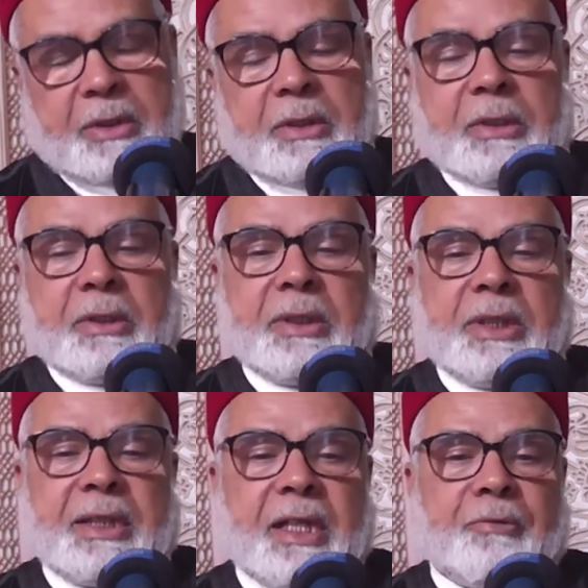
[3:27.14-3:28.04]
لدى
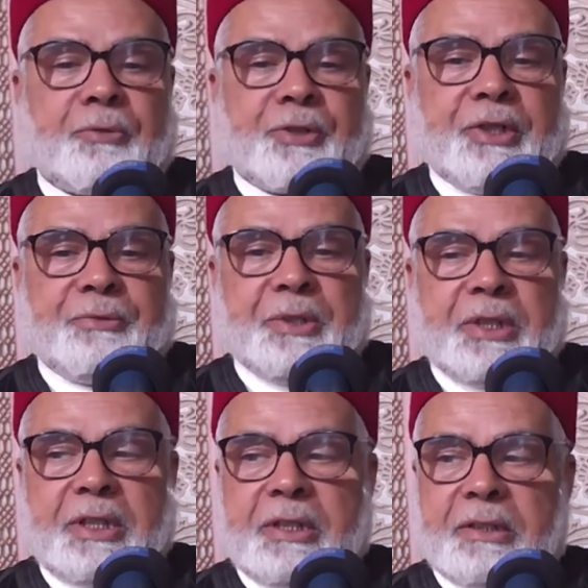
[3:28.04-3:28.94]
المسلمين
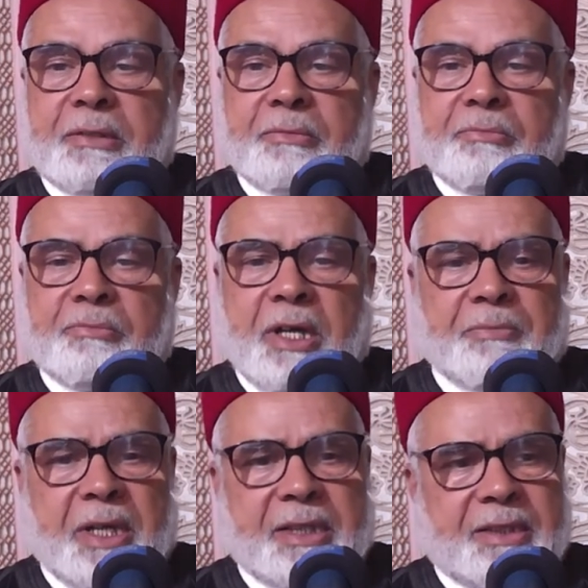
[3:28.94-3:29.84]
ما
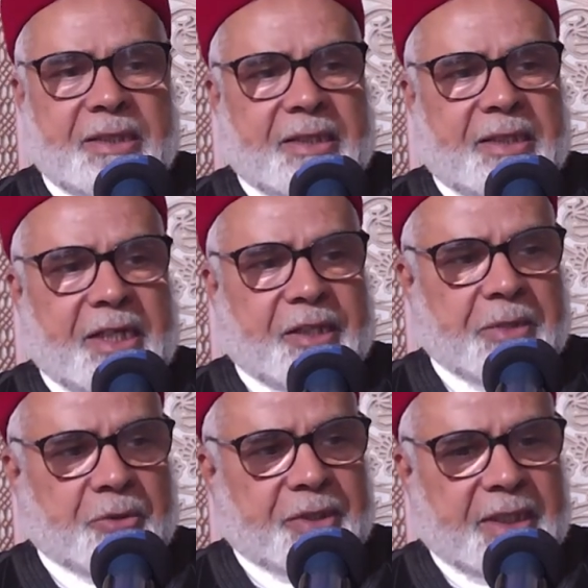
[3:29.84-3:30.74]
بين
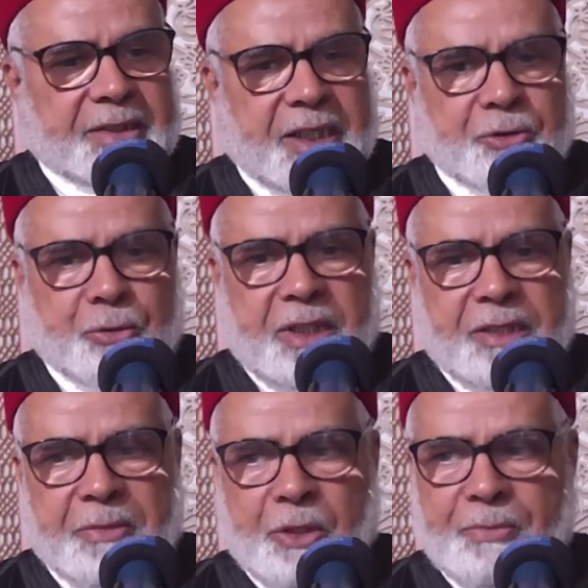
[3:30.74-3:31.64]
313 و
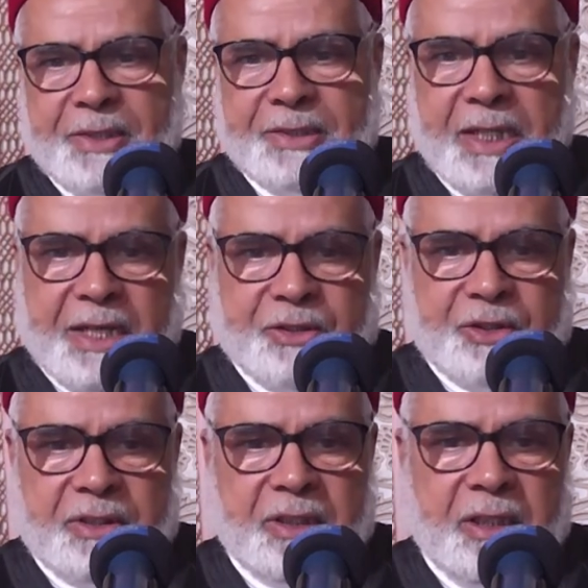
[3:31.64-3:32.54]
315
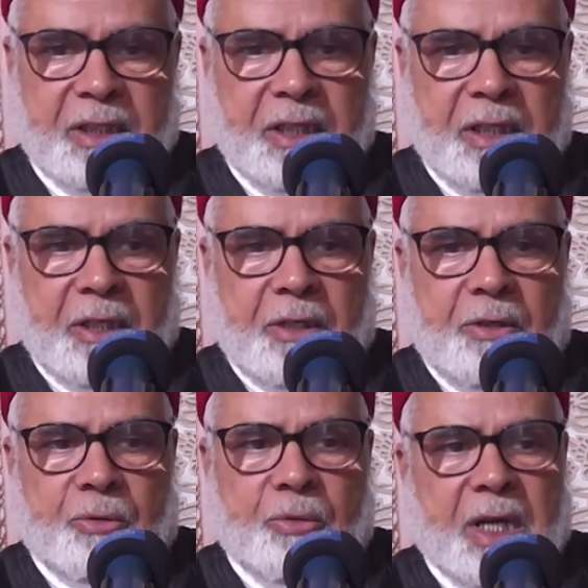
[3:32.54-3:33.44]

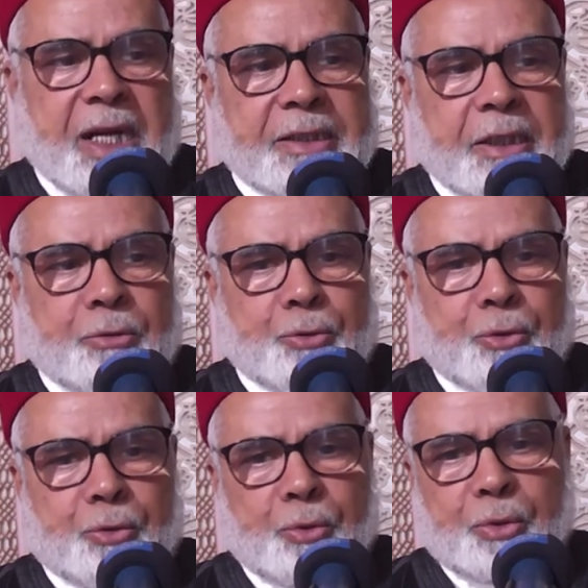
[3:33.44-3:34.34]
وعدد
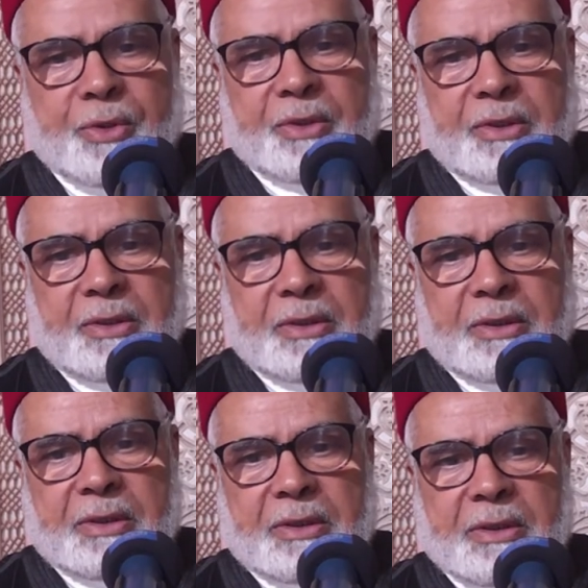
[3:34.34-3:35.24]
الجنود
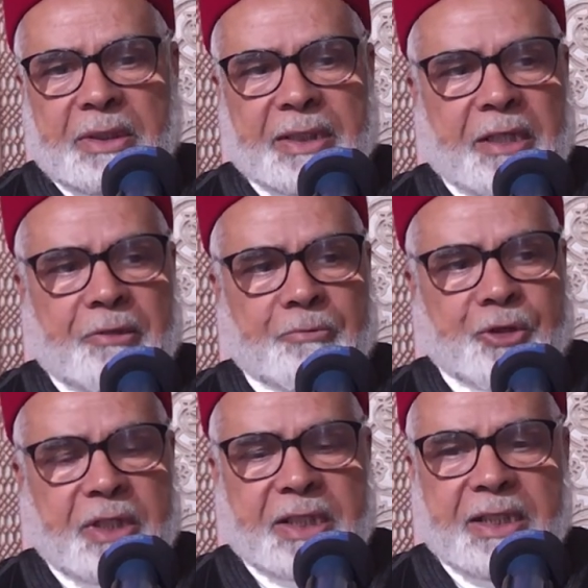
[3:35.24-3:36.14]
لدى
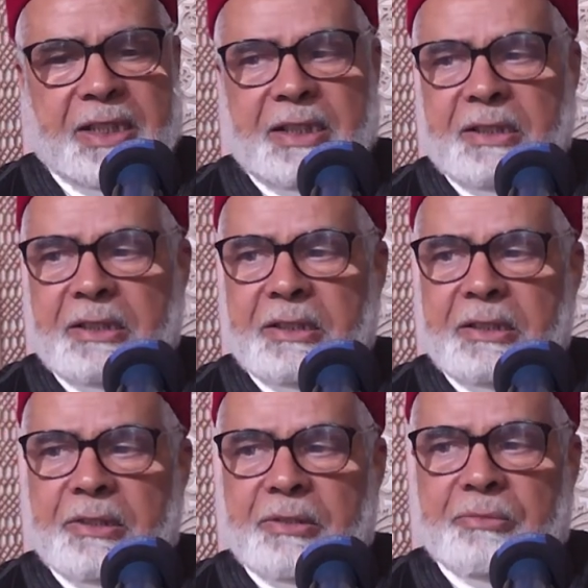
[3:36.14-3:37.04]
المشركين
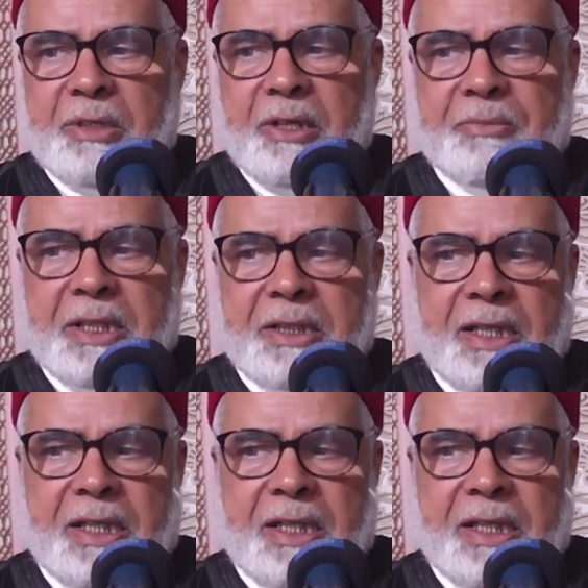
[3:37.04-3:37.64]
ما بين